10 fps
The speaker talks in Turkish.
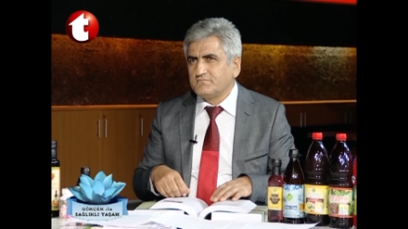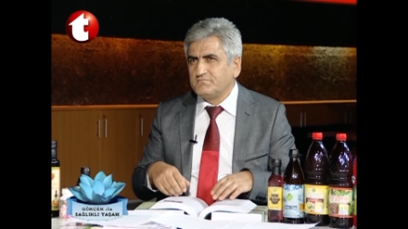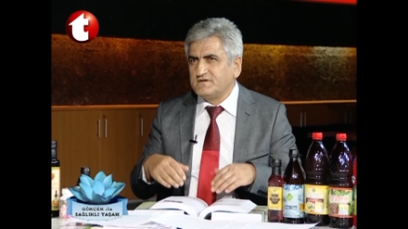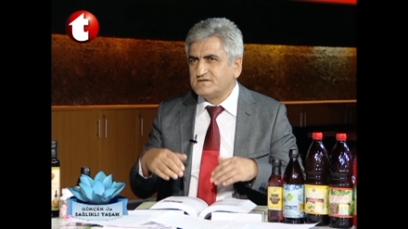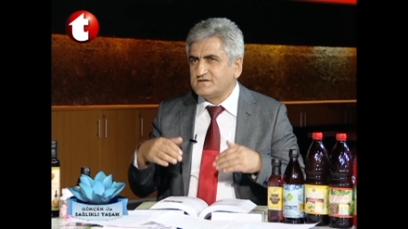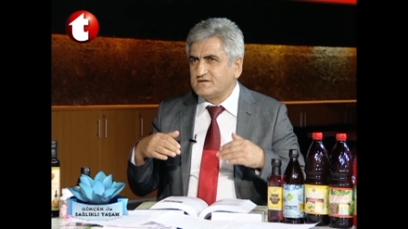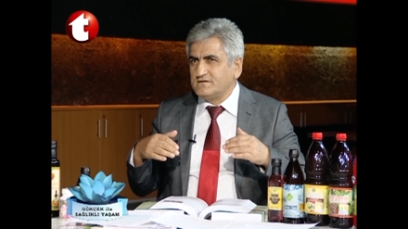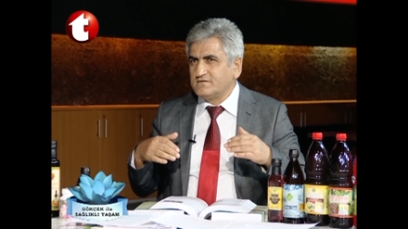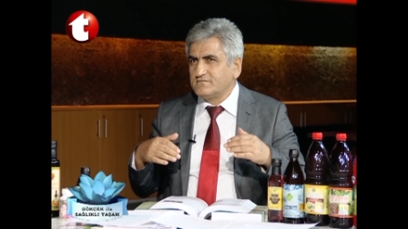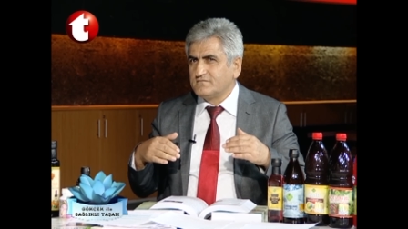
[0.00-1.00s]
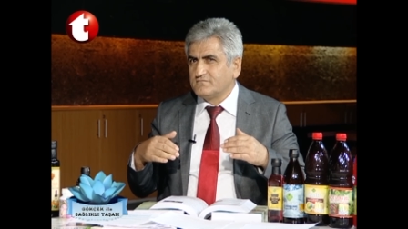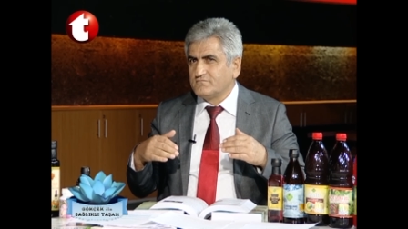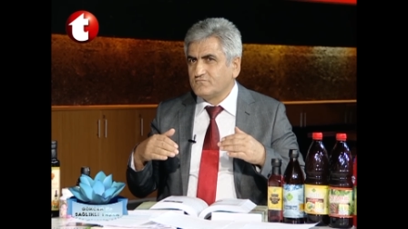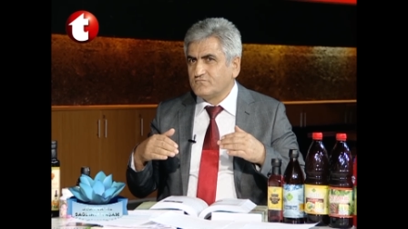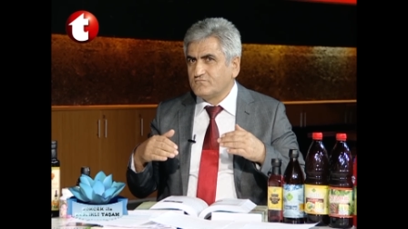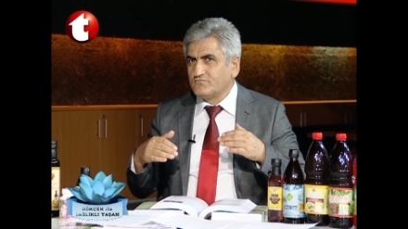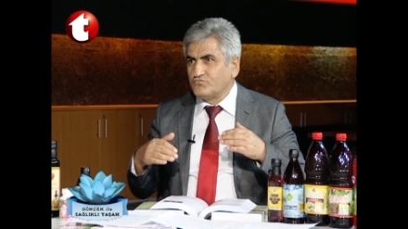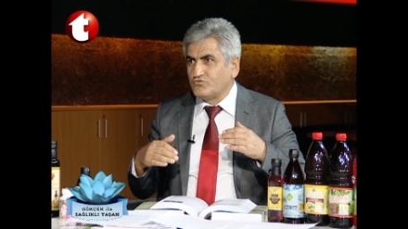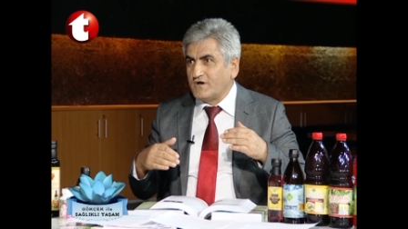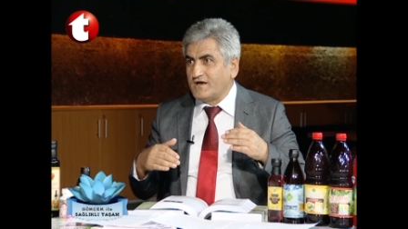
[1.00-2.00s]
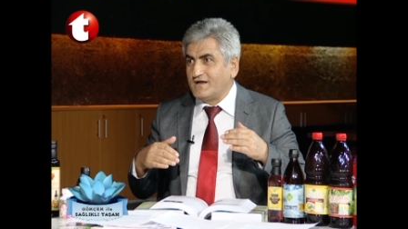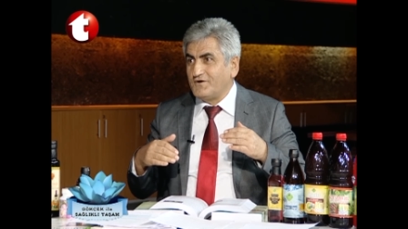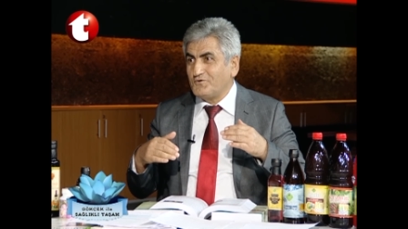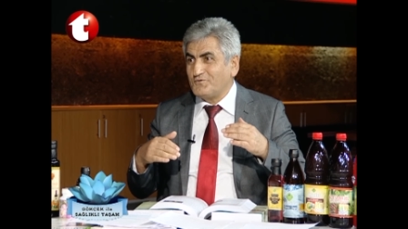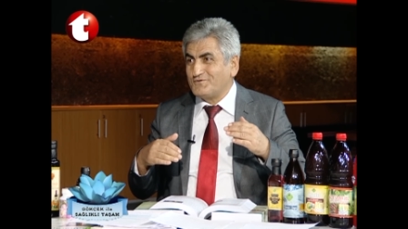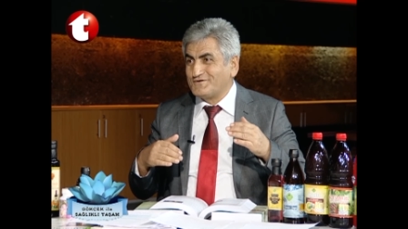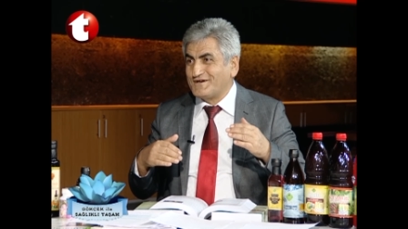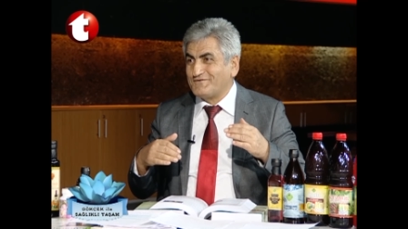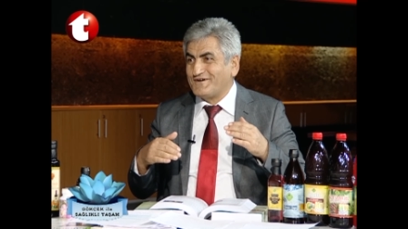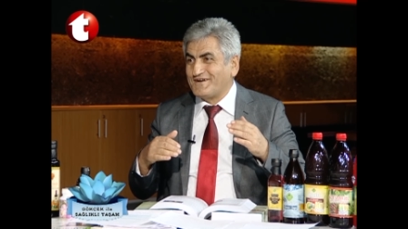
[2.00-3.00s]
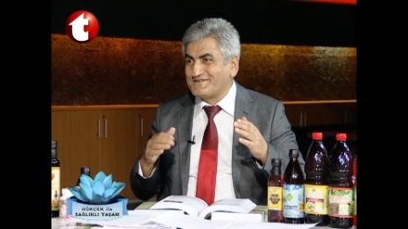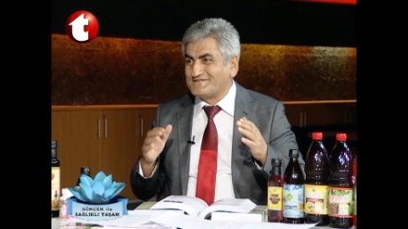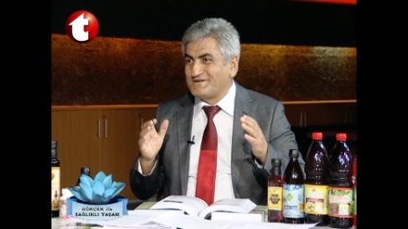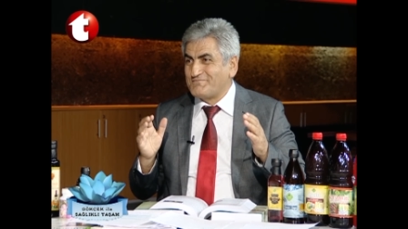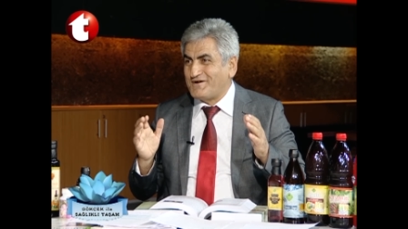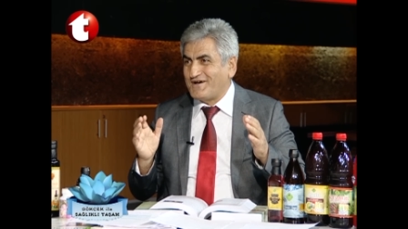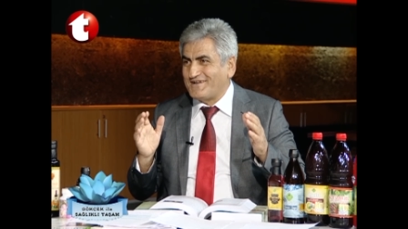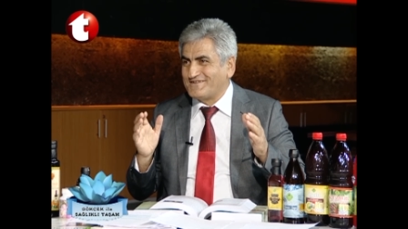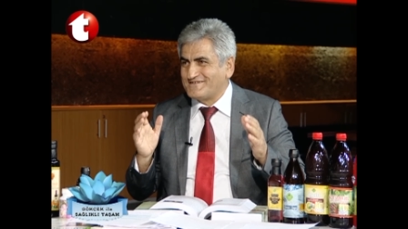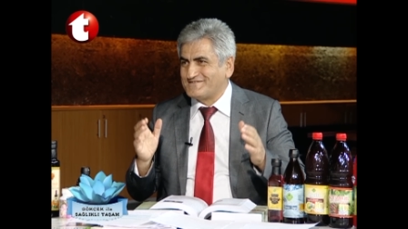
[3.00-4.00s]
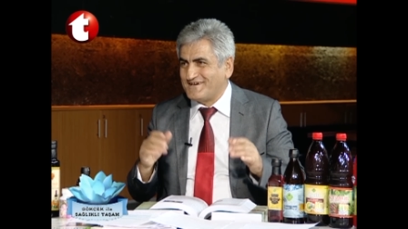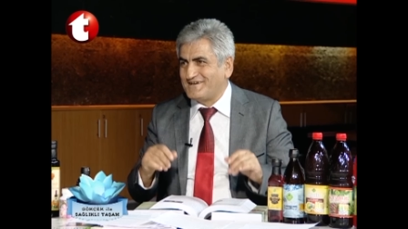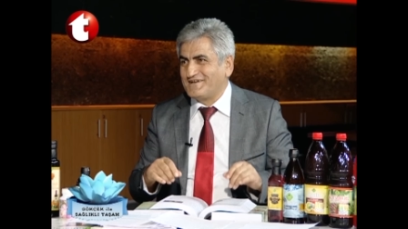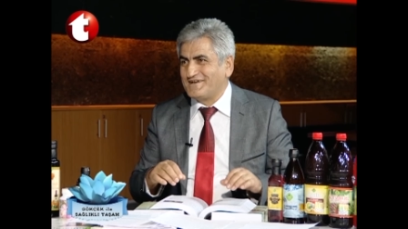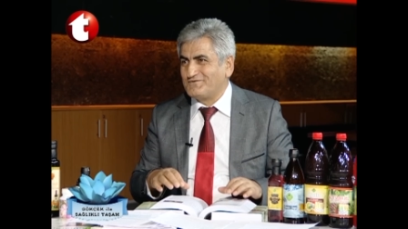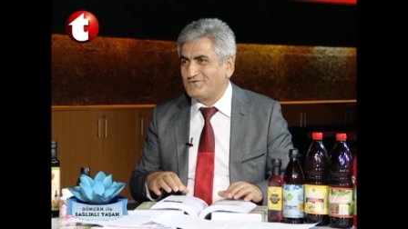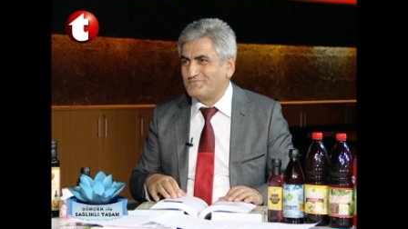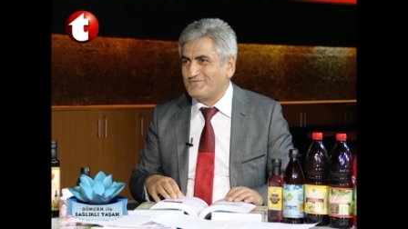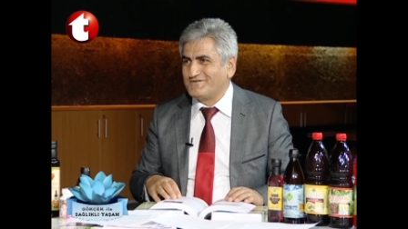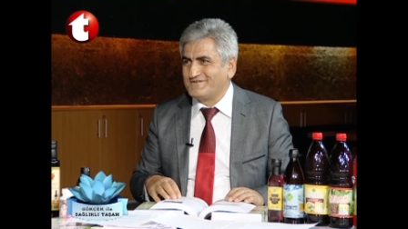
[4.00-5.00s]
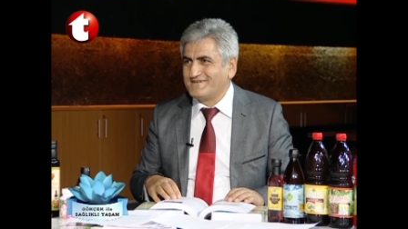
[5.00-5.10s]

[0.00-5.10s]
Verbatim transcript: Bizi burayla öbür taraf arasında bağlantı sağlayan hormon.